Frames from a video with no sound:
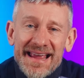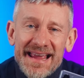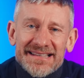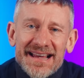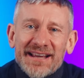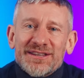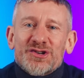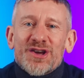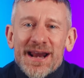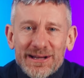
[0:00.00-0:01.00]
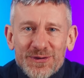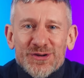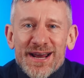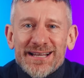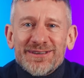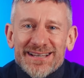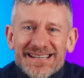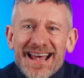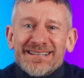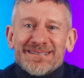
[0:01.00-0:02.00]
Ich zeige dir Schritt für Schritt, wie
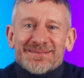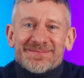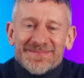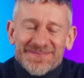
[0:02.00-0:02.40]
das geht.